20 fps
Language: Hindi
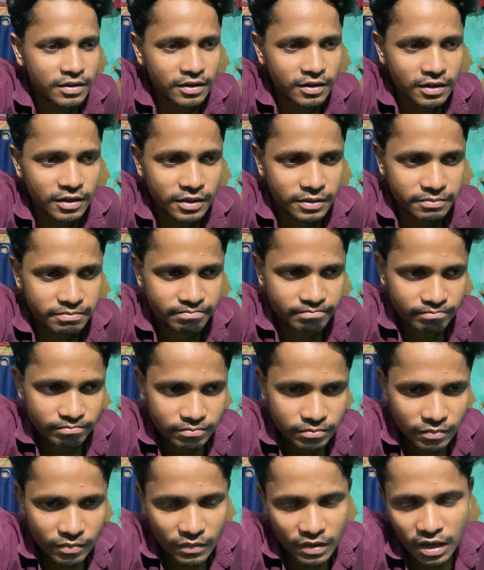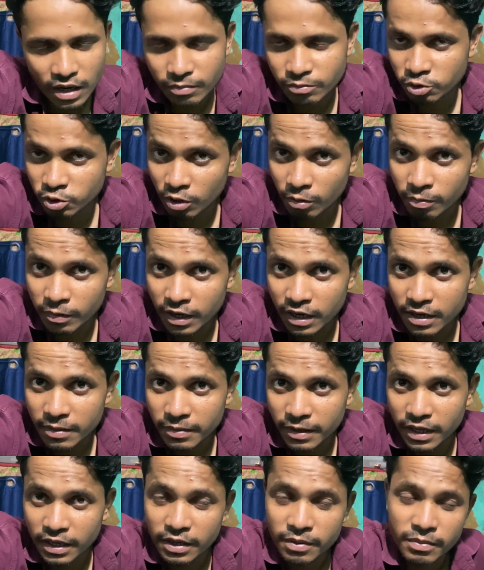और अब जॉब करनी
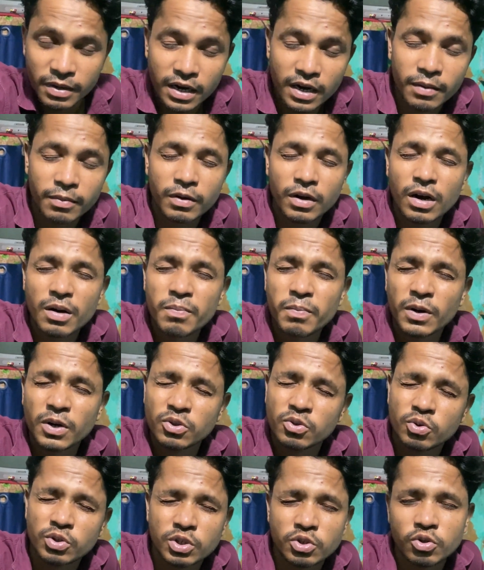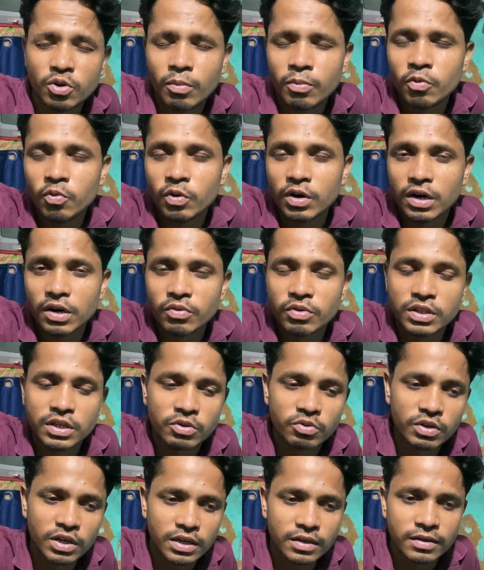पड़ेगी मैं ना कल परसों से जॉब ढूंढ रहा हूँ इधर
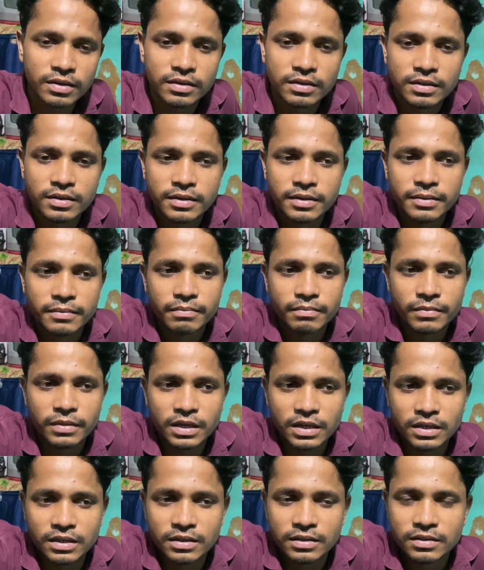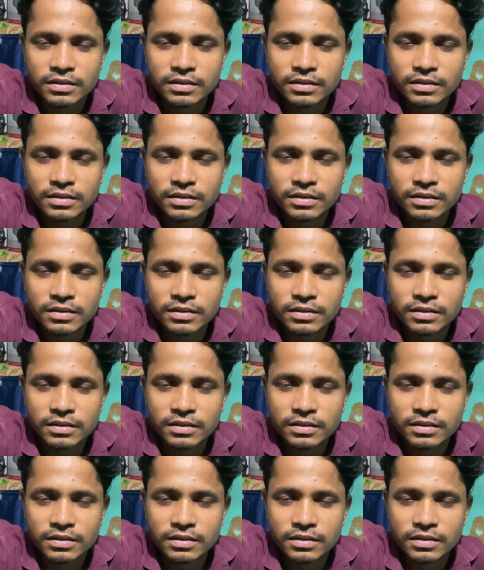उधर पर